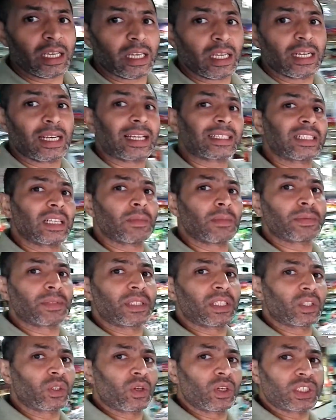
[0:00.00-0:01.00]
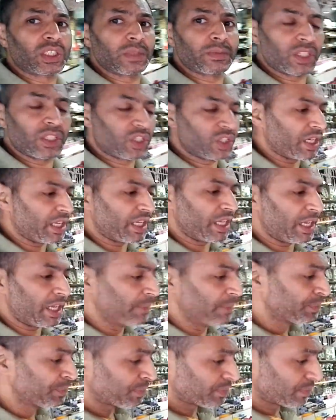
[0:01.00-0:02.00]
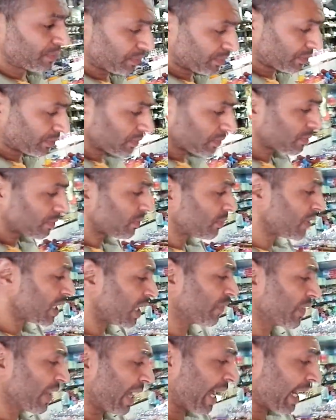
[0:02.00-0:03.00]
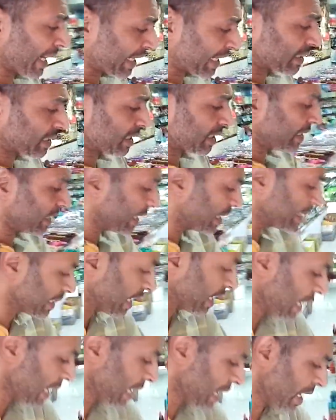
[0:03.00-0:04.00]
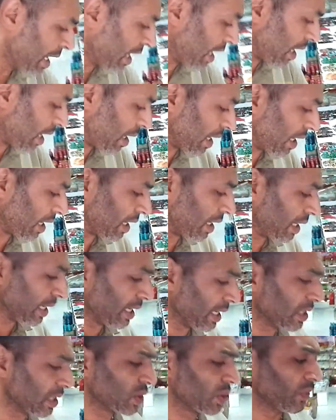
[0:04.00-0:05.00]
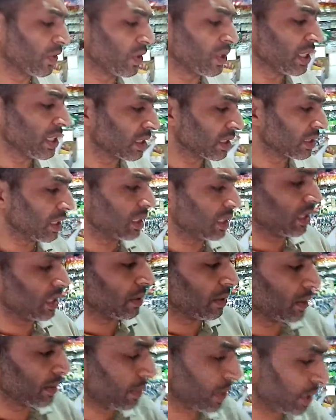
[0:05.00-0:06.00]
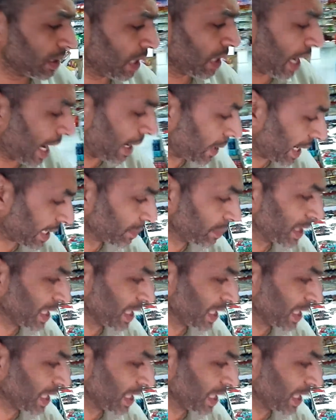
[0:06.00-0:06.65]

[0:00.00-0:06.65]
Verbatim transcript: الناس لما بتيجي تخش بتشتري ايه في حاجات اللي هي آه، آه، اللي هي السوفونيرز اللي آه، حاجات من